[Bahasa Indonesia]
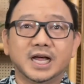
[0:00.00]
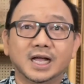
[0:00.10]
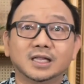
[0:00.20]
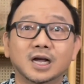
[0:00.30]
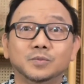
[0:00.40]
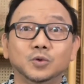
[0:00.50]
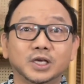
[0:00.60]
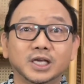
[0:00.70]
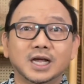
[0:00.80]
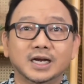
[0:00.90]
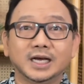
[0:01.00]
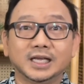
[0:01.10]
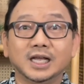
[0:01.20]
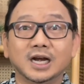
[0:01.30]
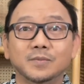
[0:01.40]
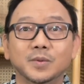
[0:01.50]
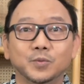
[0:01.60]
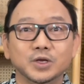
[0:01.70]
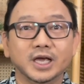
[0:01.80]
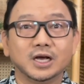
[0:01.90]
Binatang mungkin Anda kira
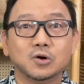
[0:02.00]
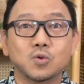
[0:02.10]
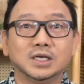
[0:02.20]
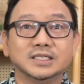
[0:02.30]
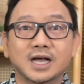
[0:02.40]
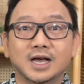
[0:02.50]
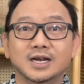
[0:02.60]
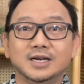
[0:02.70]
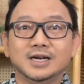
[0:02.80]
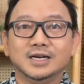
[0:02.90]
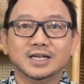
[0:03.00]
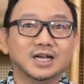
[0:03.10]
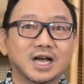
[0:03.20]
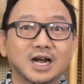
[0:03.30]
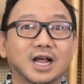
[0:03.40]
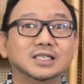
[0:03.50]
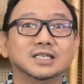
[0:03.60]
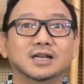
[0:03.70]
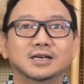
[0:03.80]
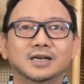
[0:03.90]
mempunyai kekuasaan,
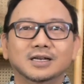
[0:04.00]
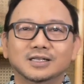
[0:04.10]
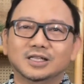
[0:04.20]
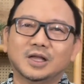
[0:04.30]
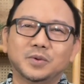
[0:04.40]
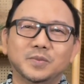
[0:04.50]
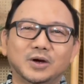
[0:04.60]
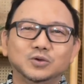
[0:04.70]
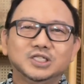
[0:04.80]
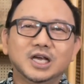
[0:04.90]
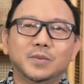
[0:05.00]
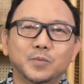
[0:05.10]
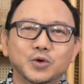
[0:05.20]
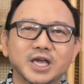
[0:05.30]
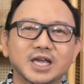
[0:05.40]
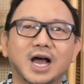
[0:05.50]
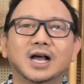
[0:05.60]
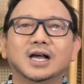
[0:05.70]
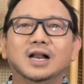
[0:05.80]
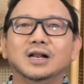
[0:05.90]
keganasan, tetapi manusia mempunyai
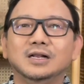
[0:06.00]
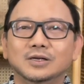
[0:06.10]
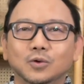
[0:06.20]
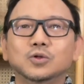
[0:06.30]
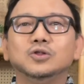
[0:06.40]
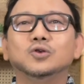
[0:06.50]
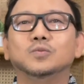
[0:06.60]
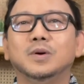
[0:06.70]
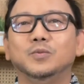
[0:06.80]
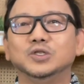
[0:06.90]
akal untuk